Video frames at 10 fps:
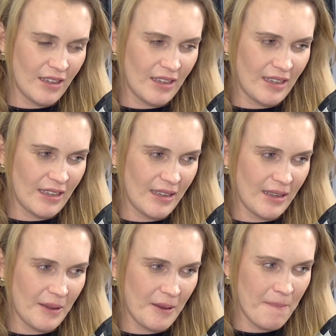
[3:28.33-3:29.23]

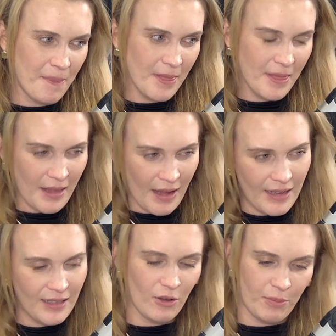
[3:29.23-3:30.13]
Yy
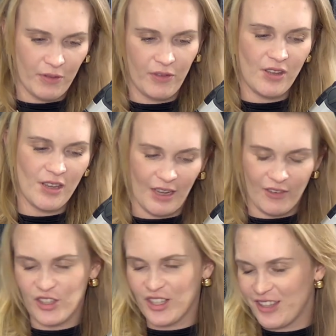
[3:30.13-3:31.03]
tak, no po wynikach
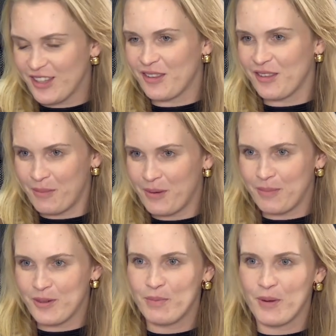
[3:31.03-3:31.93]
wszyscy sobie
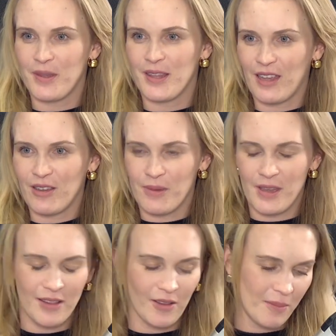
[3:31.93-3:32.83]
przypominają i
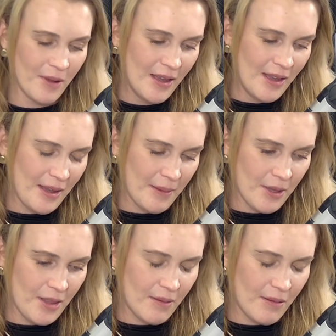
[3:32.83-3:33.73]
chcą e,
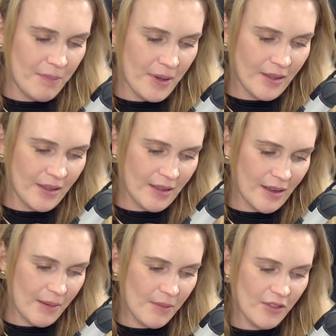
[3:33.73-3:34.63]
być tymi
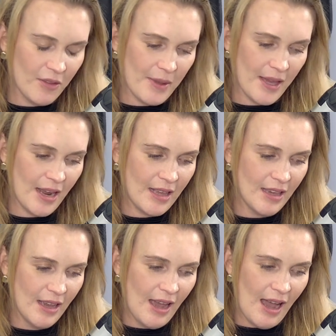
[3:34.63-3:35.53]
partnerami, wspierać,
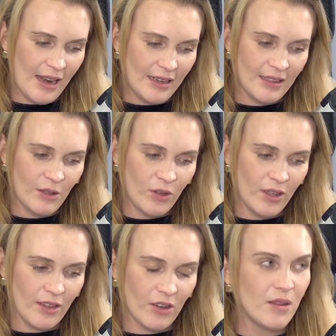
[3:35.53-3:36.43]
ale z drugiej
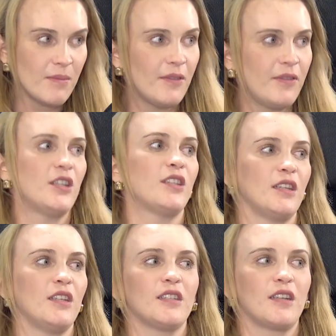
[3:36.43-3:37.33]
strony mam
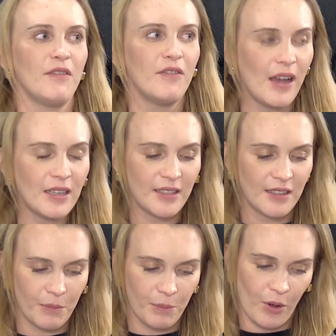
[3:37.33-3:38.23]
wrażenie, że wasz
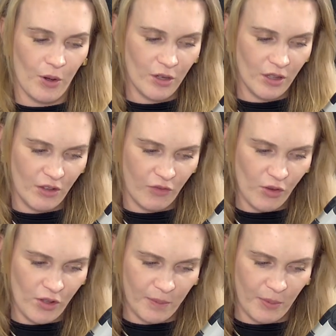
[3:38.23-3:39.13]
sport,
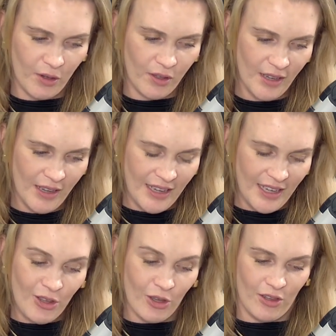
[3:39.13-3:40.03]
twój sport
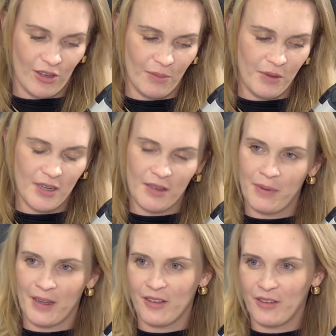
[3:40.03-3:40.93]
i to, co robisz jest
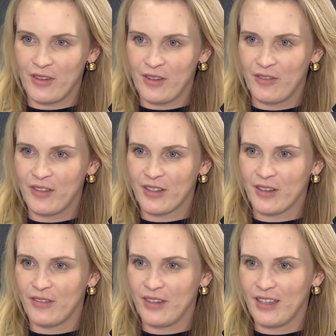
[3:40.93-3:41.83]
bardzo
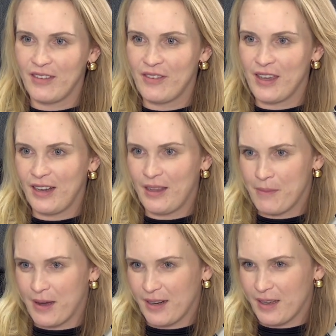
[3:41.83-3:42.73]
widowiskowe i wiele
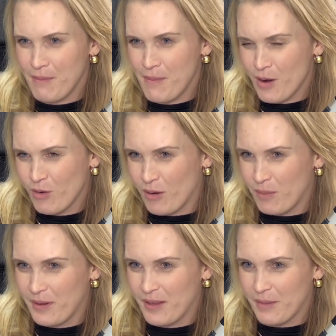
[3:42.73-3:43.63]
marek
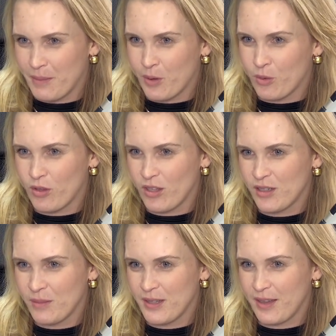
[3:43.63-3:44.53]
mogłoby się pokusić,
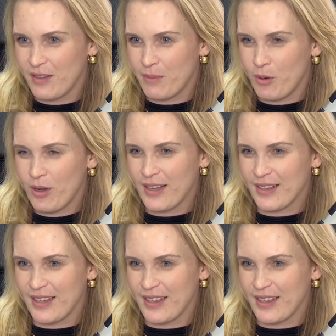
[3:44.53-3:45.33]
żeby nawet pokazać